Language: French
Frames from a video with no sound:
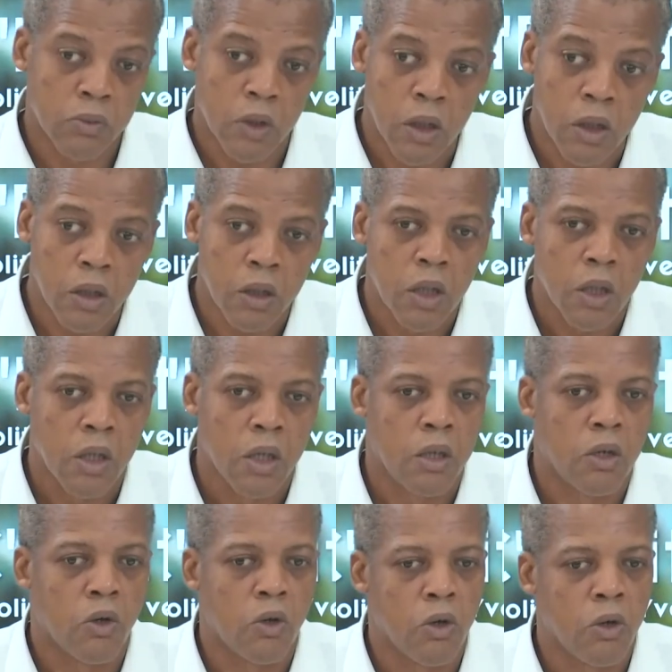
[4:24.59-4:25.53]
Et
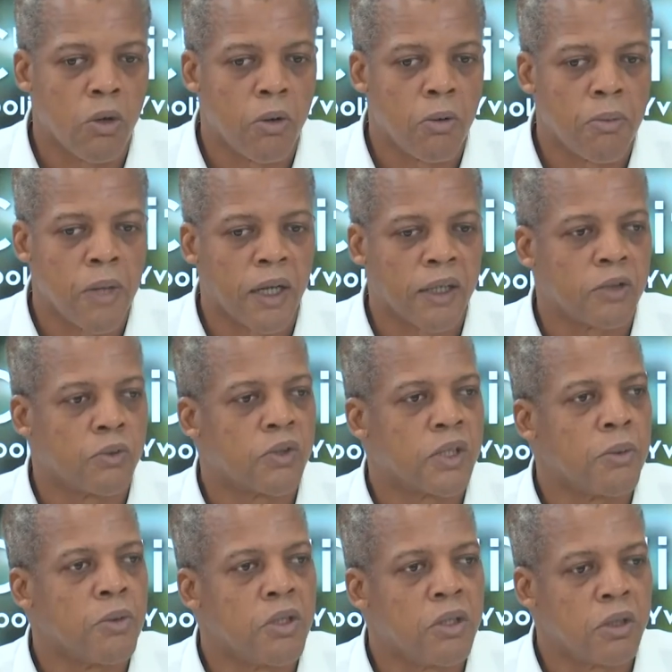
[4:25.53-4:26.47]
ma
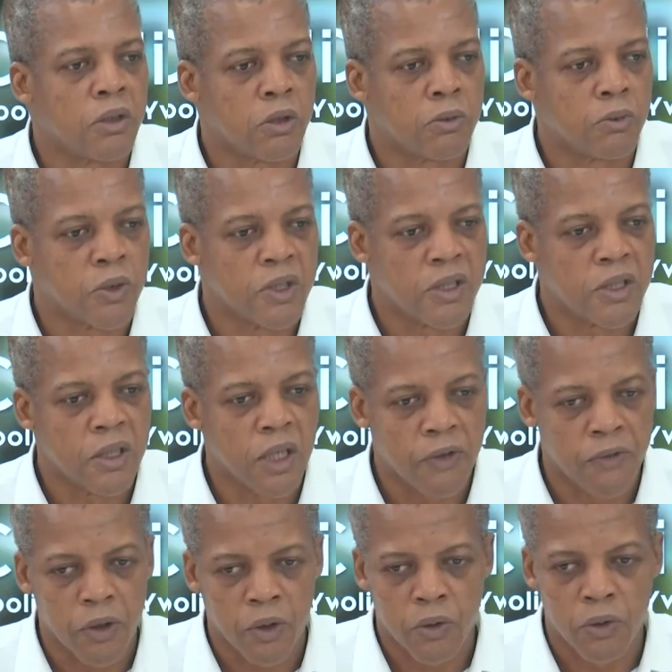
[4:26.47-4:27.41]
responsabilité en tant que président
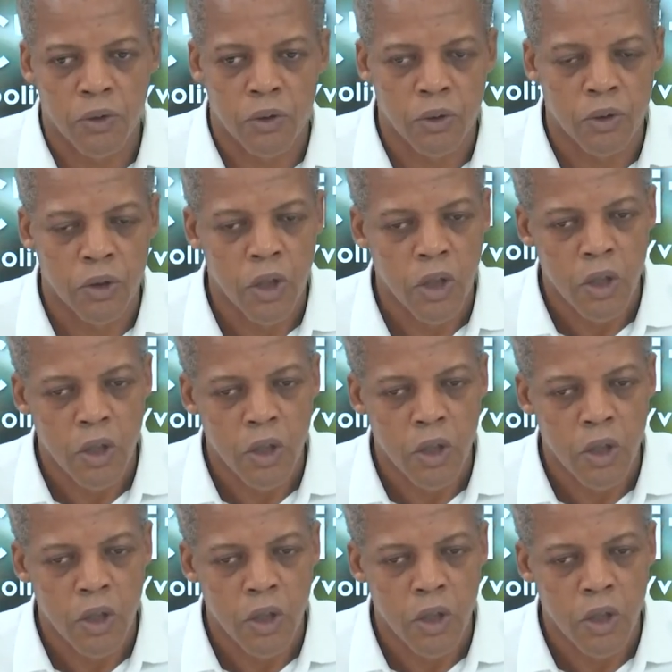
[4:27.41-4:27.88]
avec le,